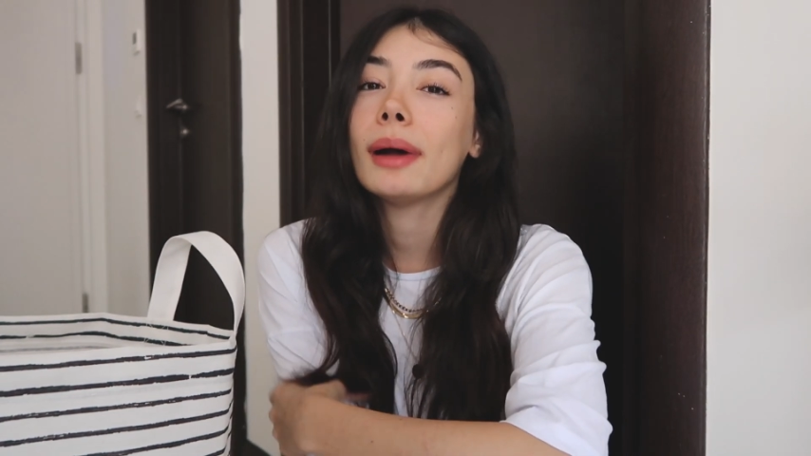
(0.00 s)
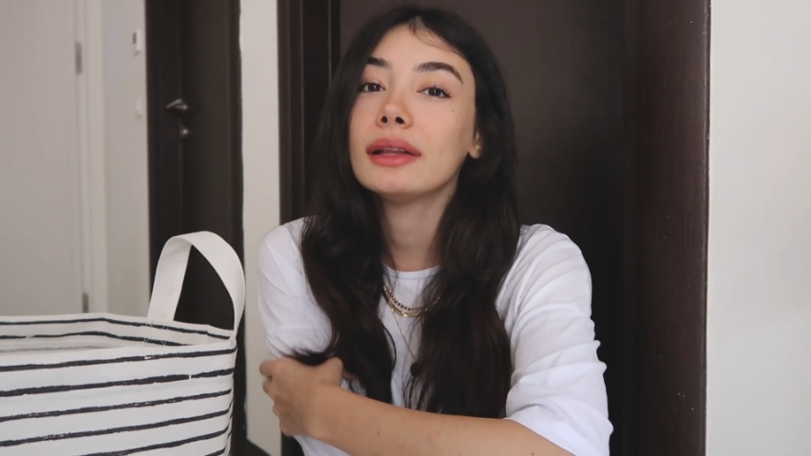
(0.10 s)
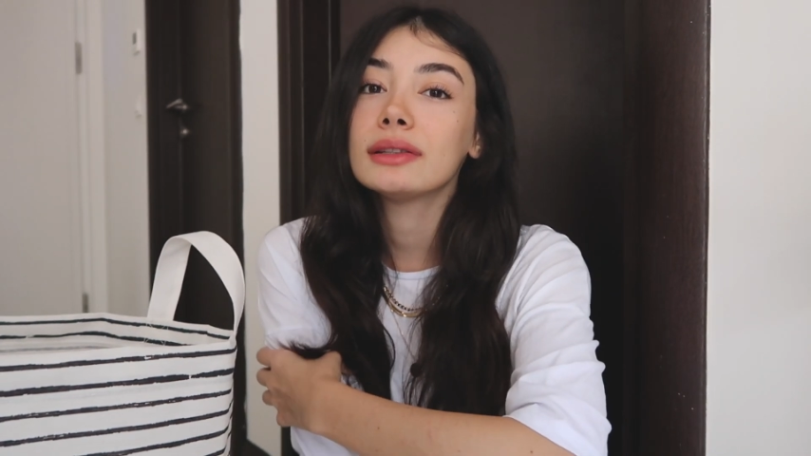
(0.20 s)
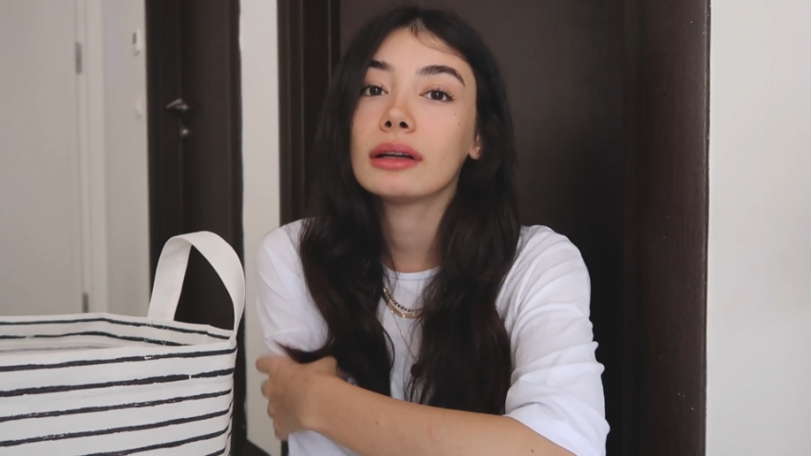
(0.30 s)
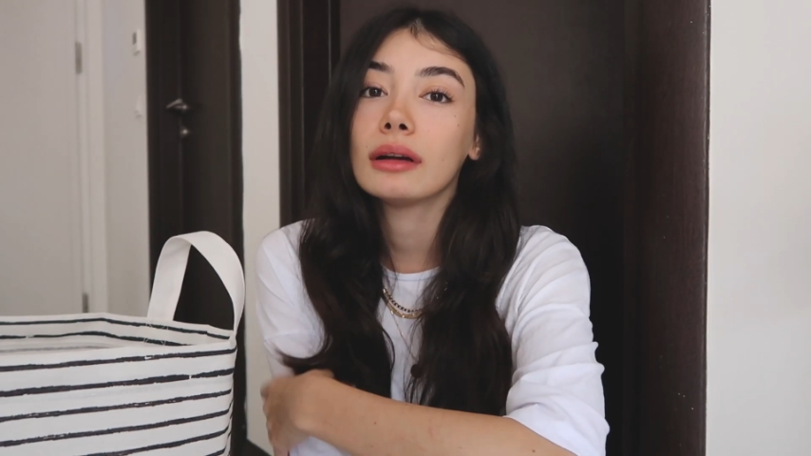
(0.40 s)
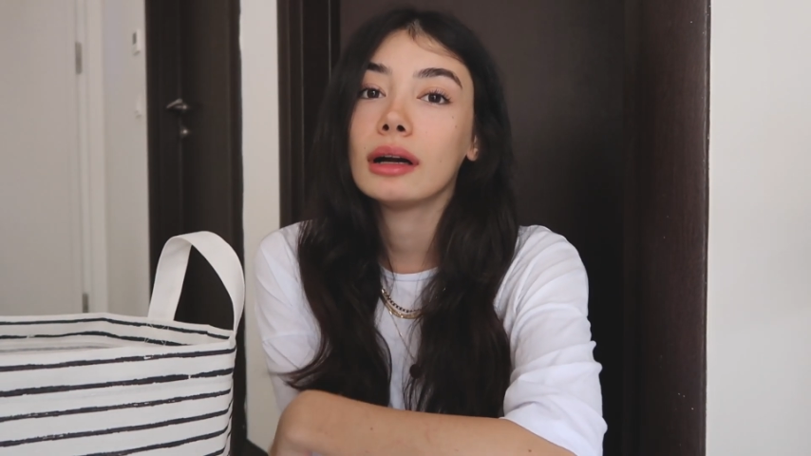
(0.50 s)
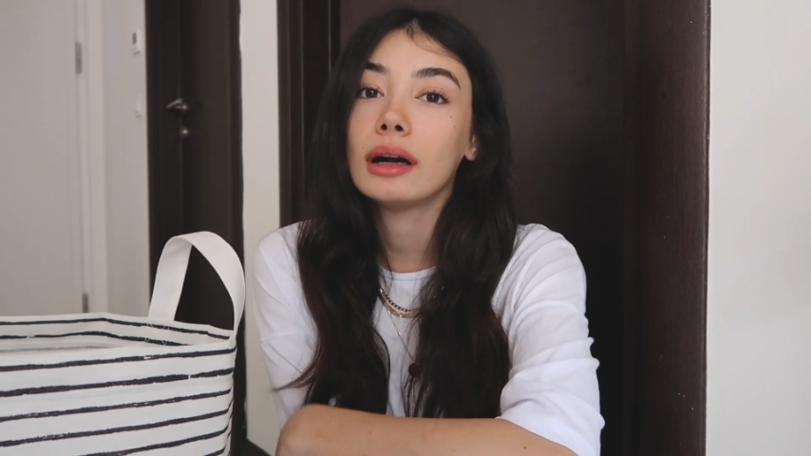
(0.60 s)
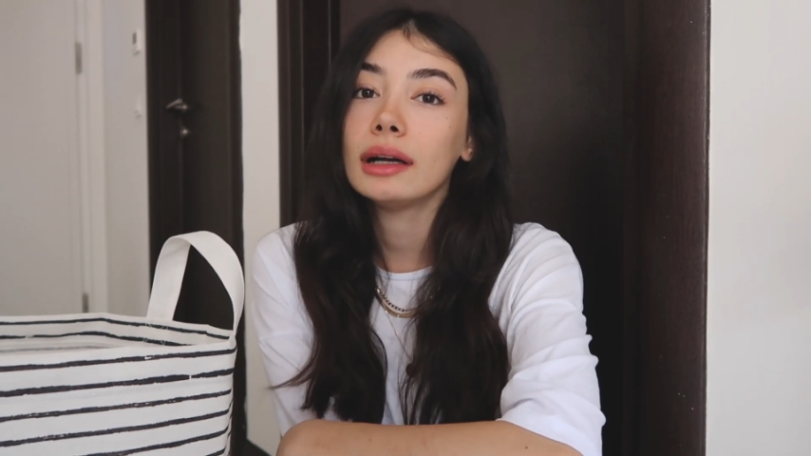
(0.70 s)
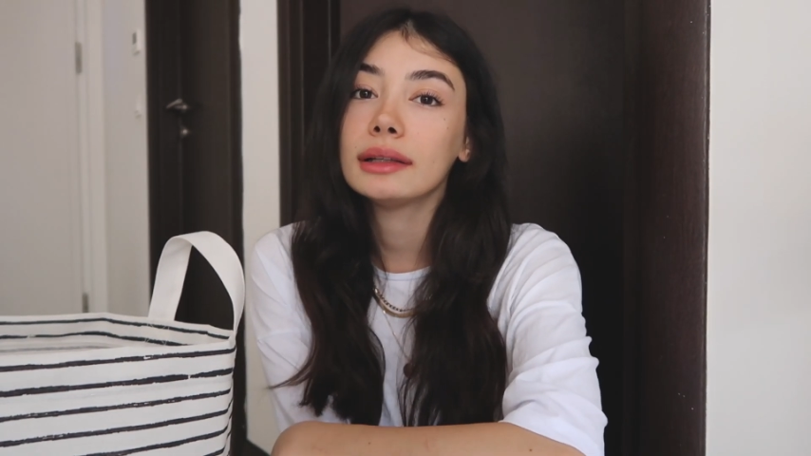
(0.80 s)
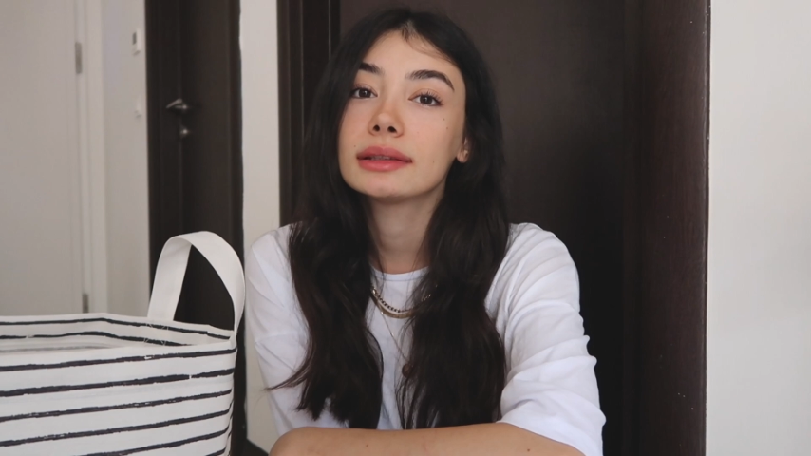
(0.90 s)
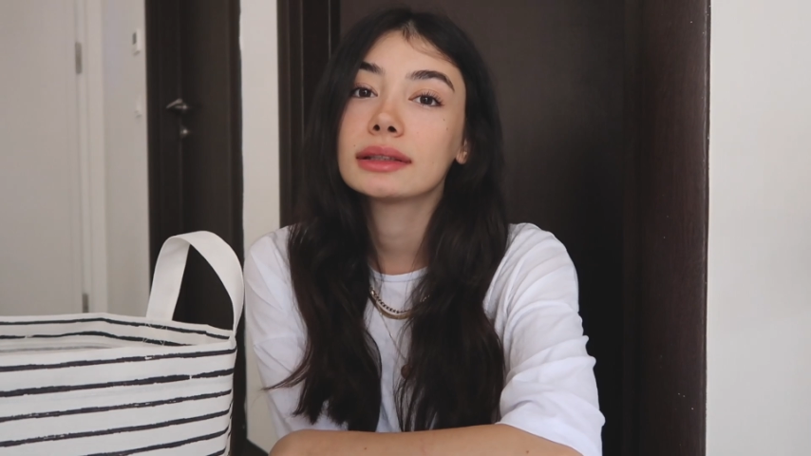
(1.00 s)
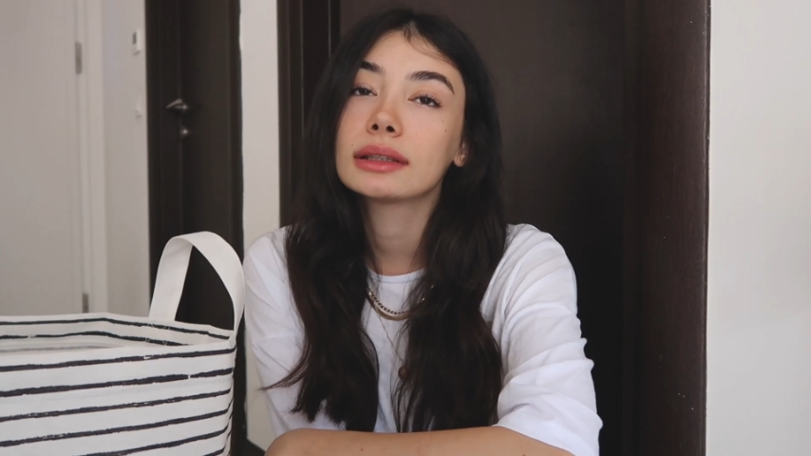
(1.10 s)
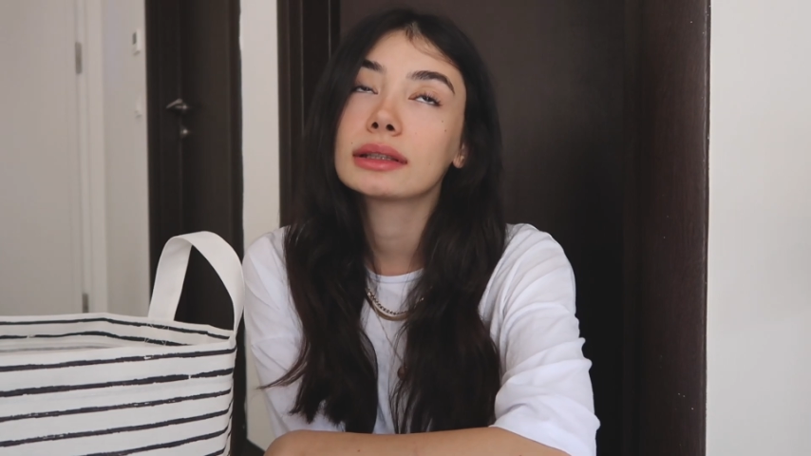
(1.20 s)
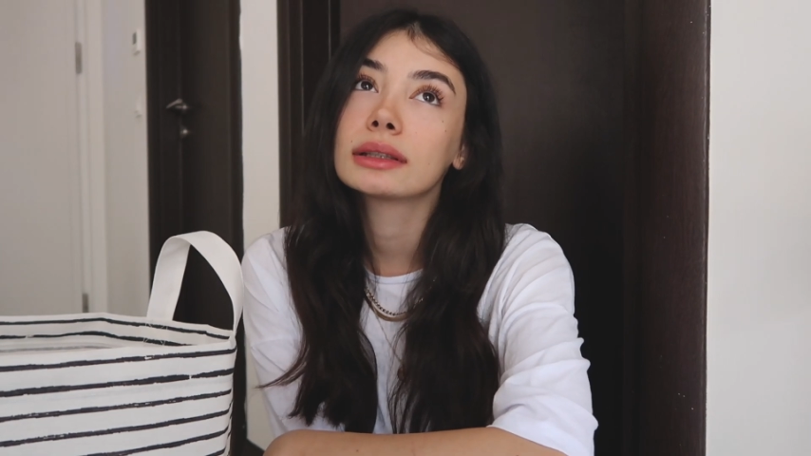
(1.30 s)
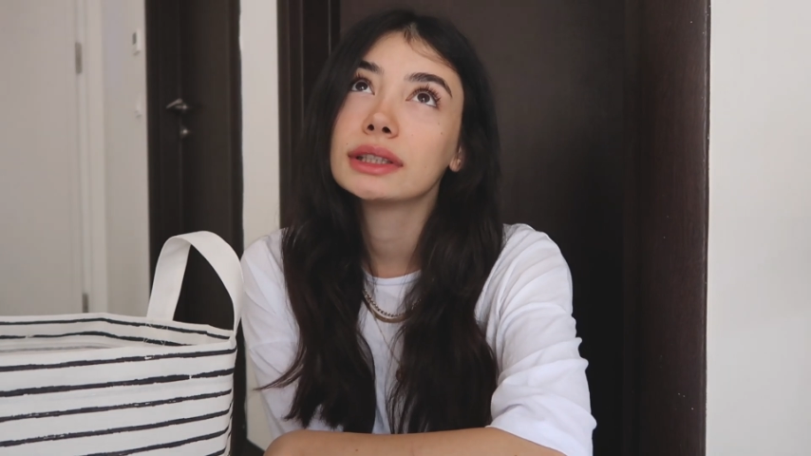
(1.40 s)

bence artık